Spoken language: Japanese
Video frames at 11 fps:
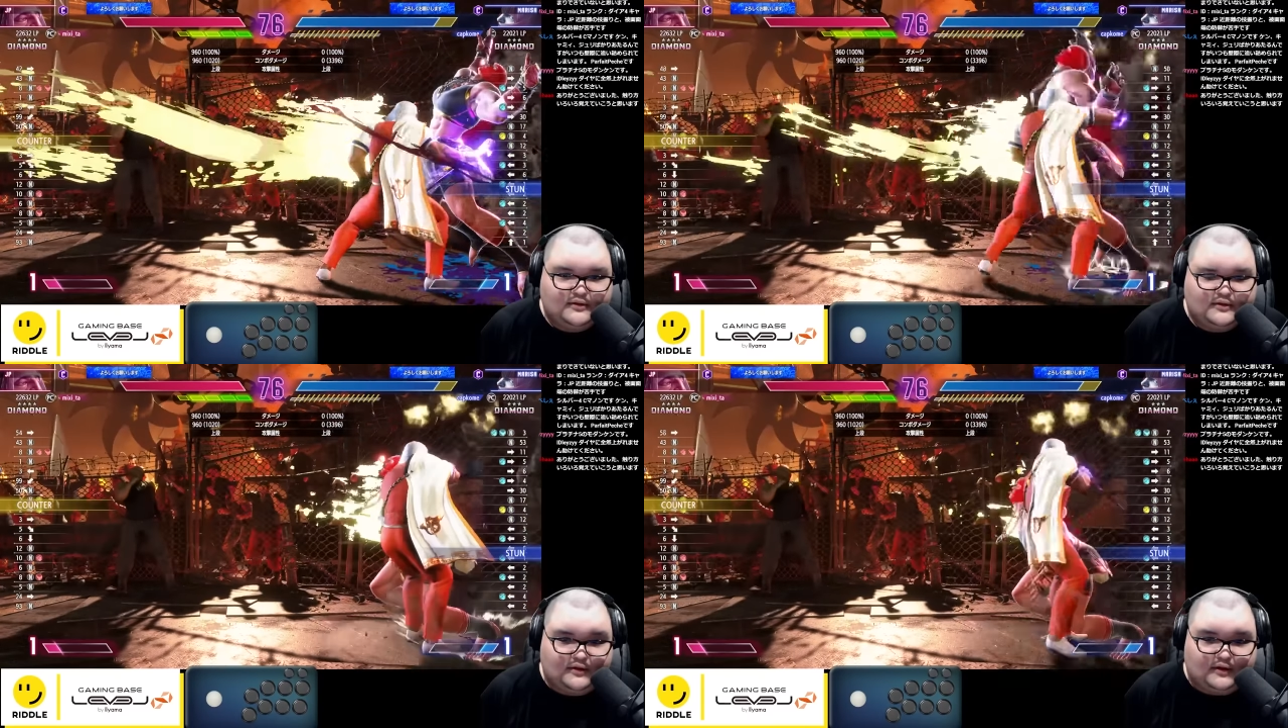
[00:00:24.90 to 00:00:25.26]

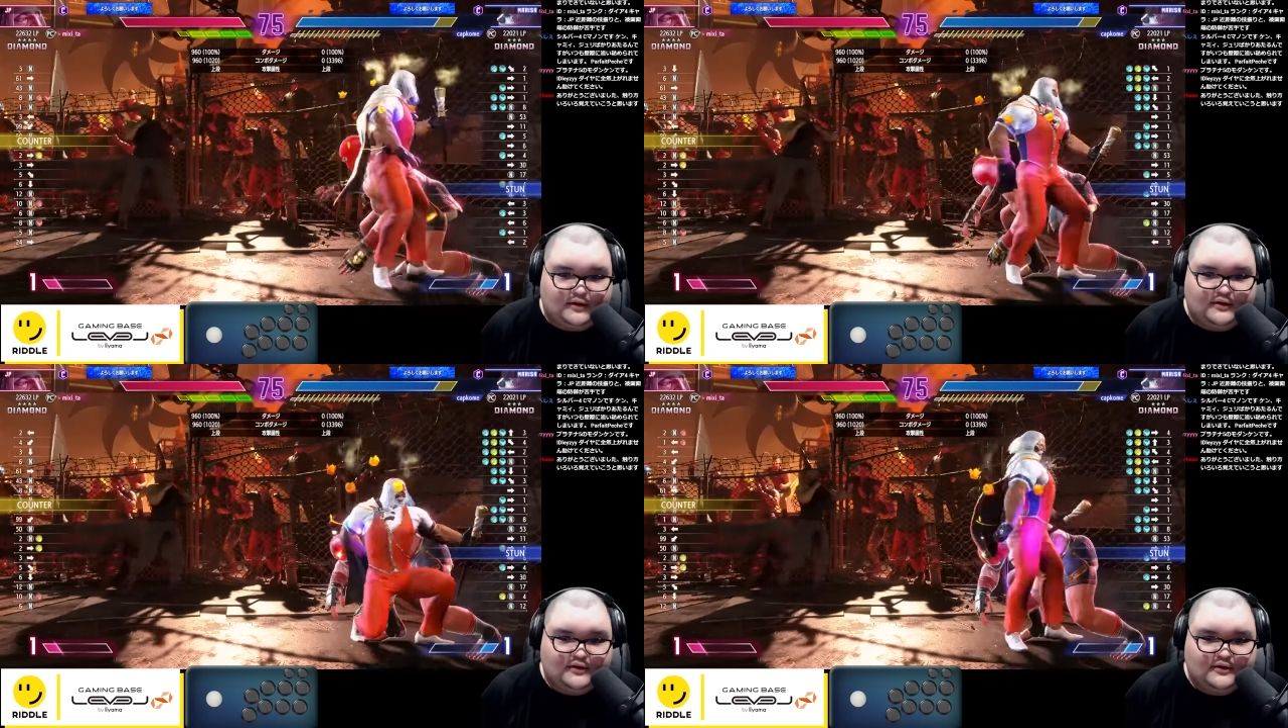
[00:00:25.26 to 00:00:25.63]
お
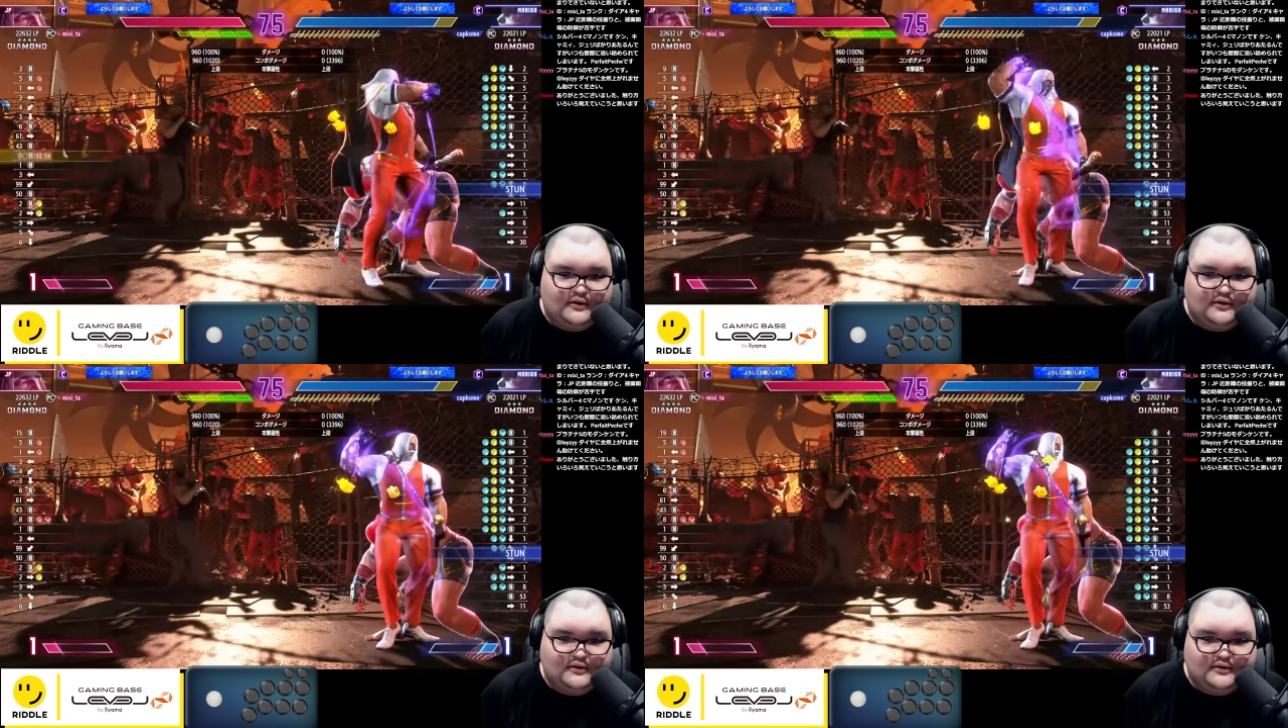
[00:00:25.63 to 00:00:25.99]
い
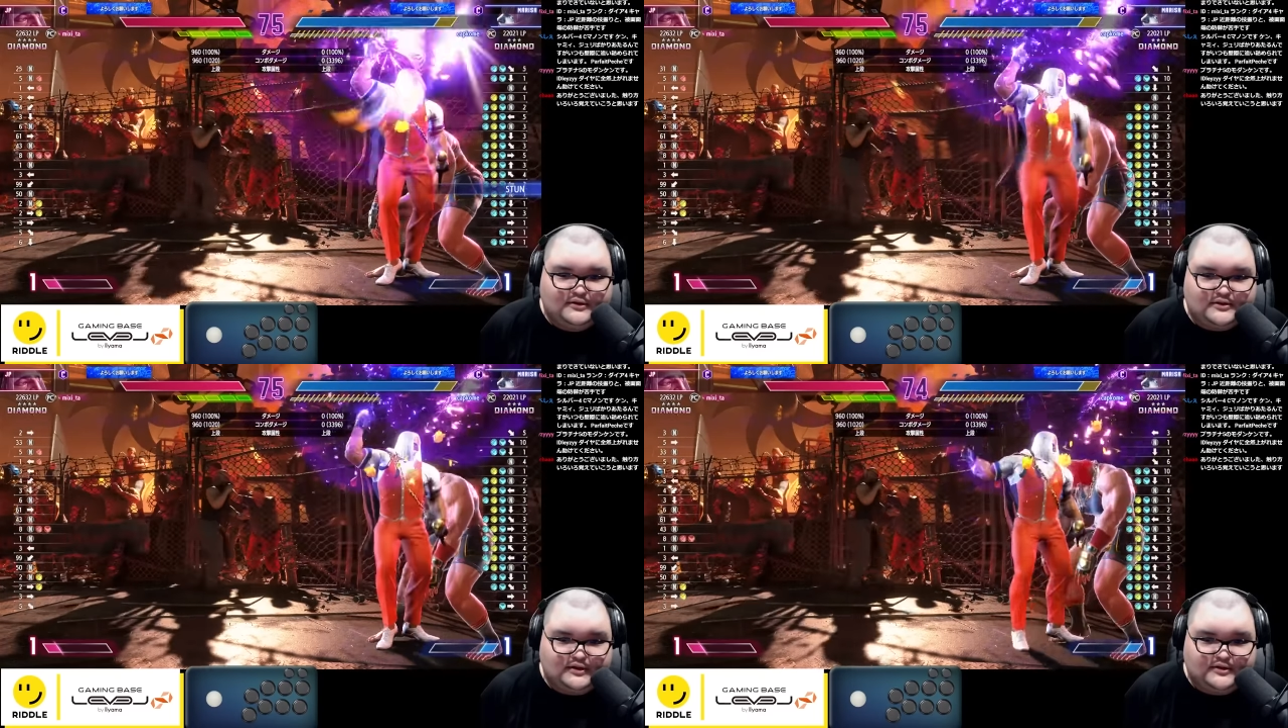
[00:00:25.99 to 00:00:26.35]

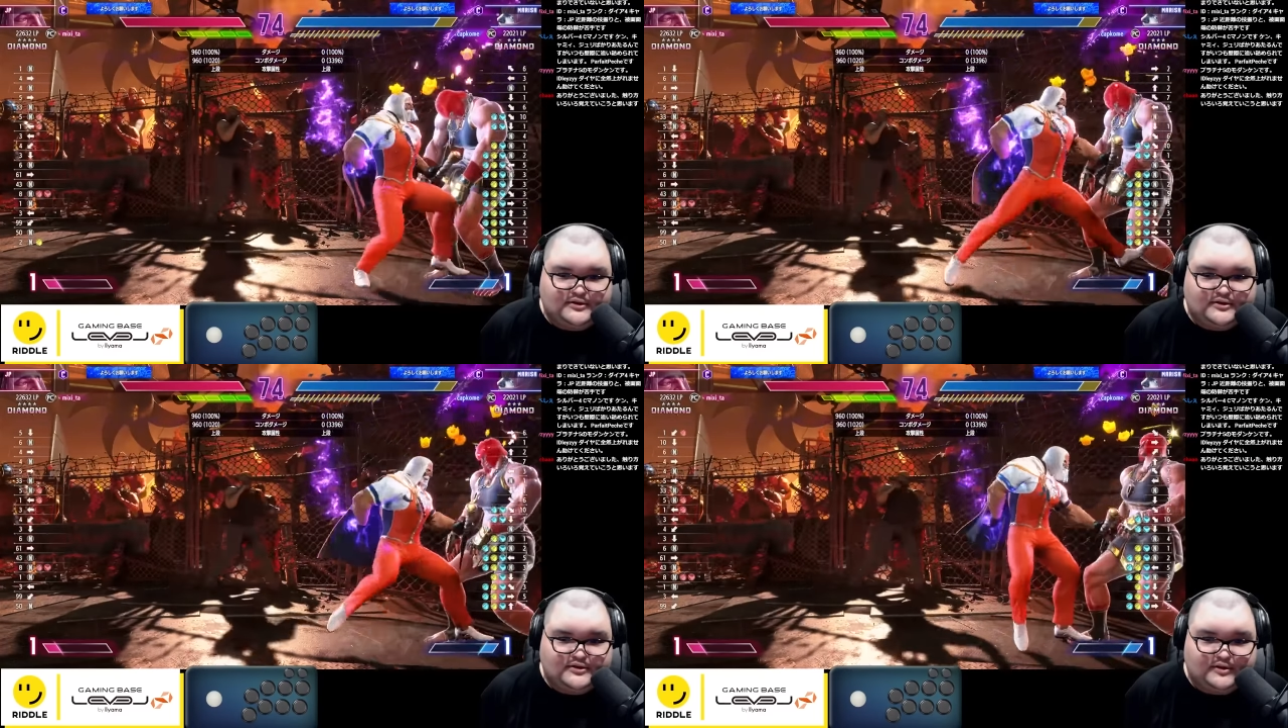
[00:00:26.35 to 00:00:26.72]
設
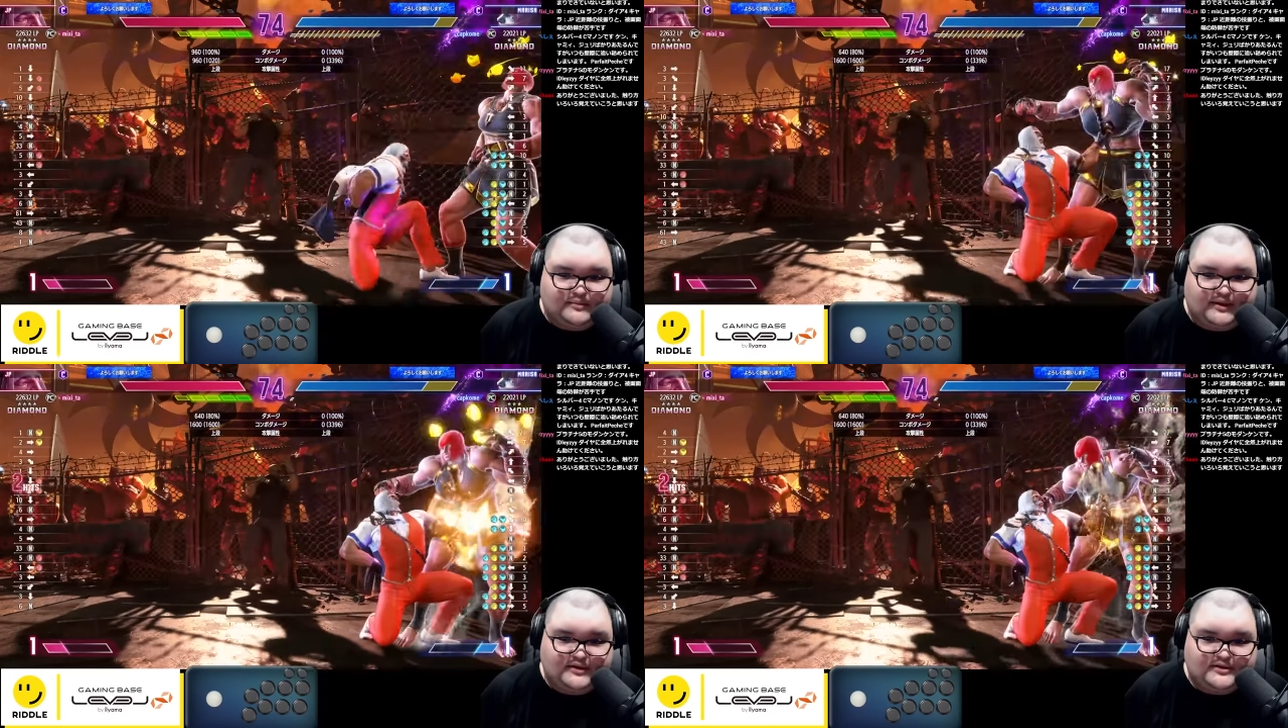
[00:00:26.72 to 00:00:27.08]
置
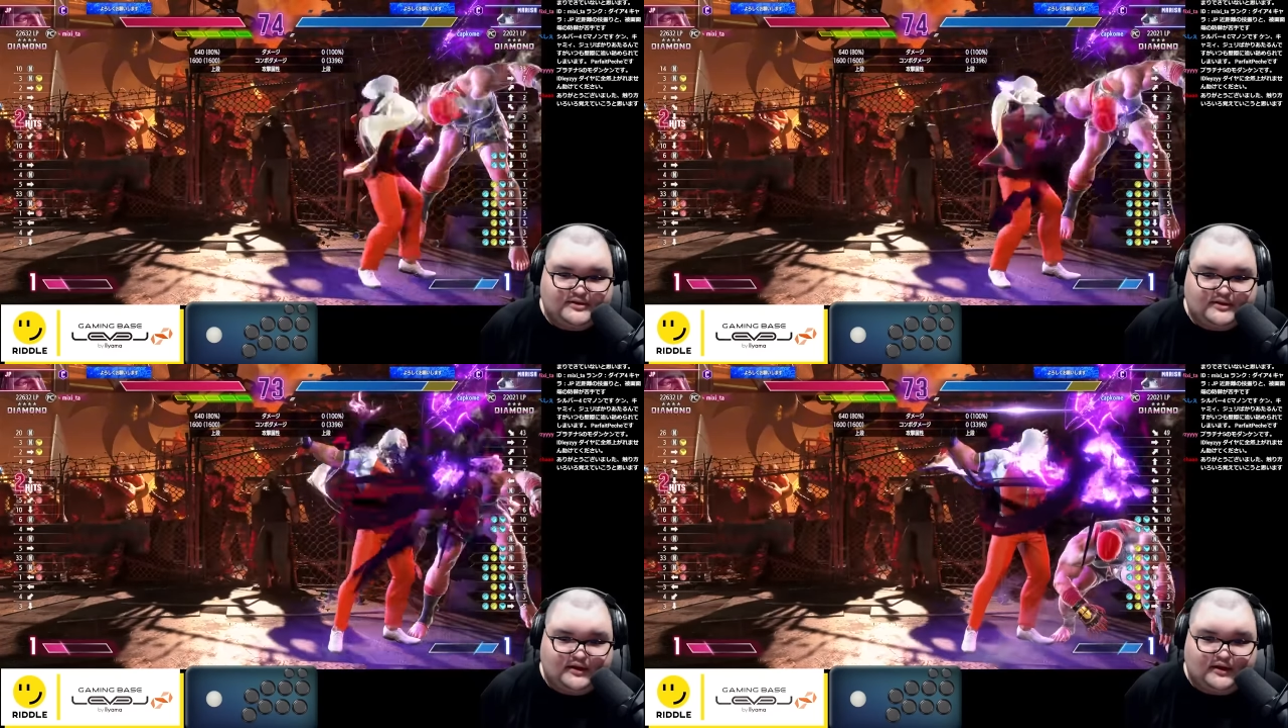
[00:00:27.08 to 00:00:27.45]

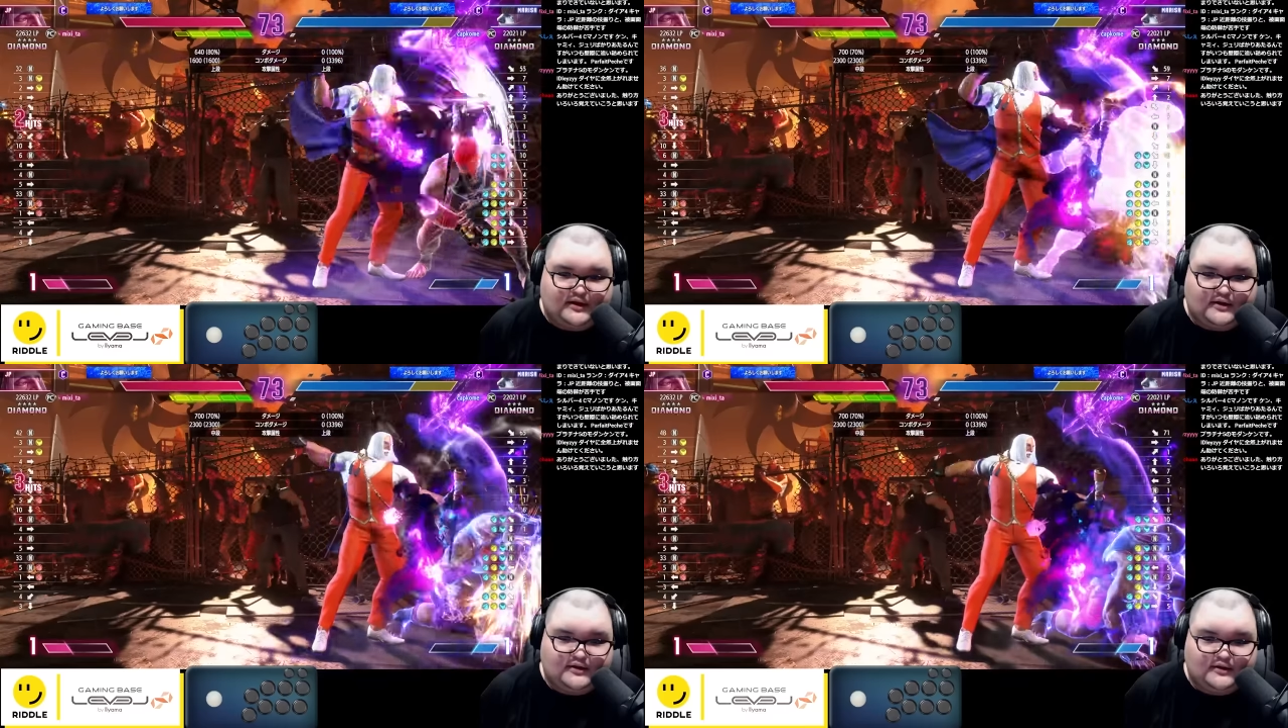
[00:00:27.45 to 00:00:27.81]
イステ
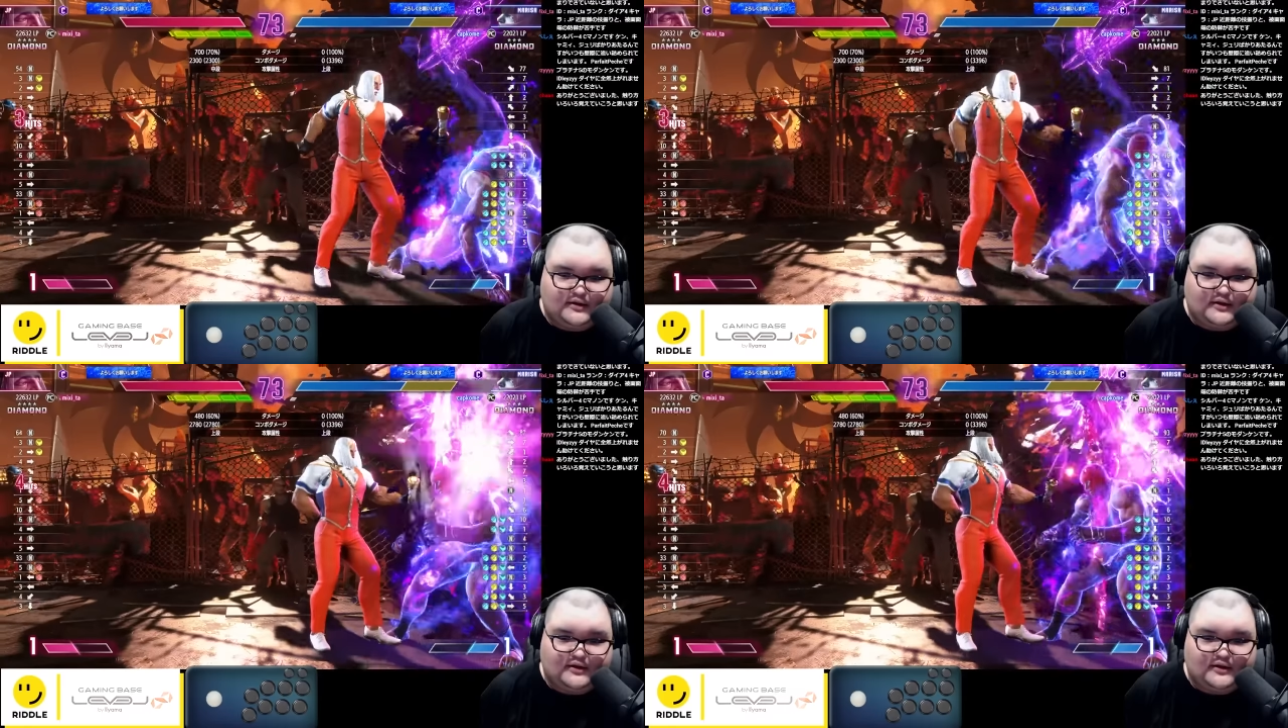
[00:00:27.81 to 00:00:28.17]

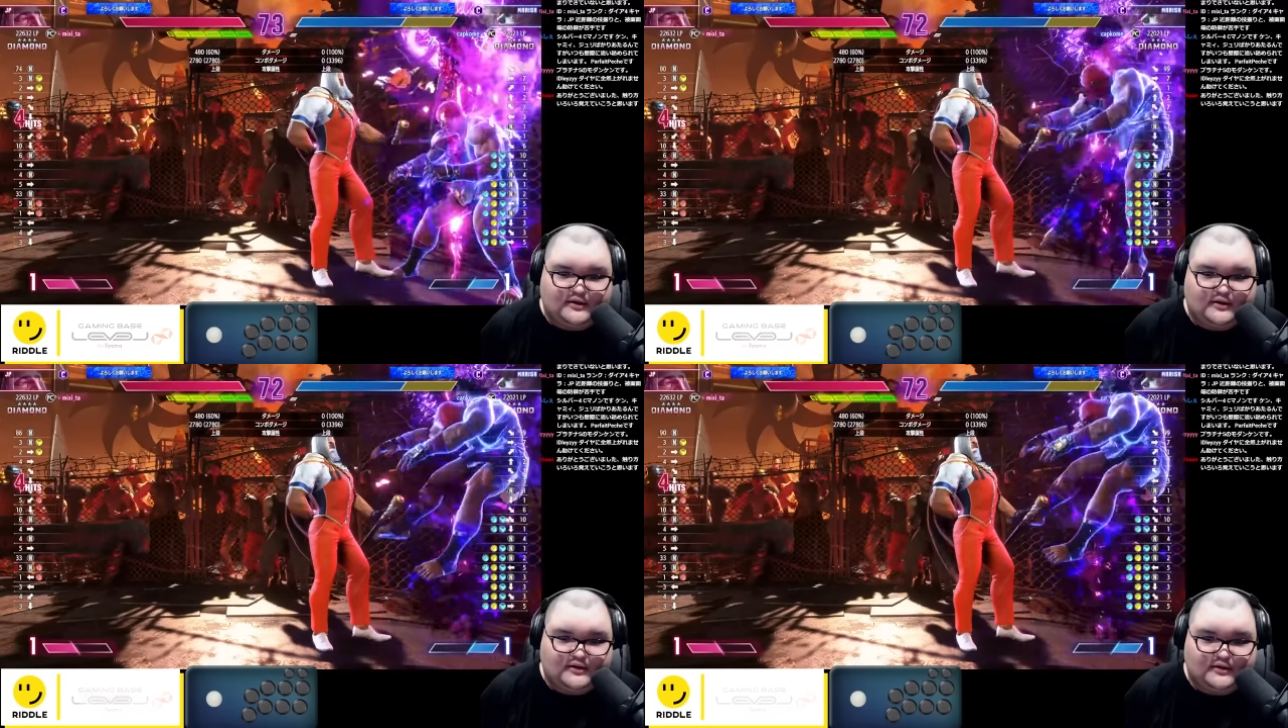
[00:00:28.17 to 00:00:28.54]
はい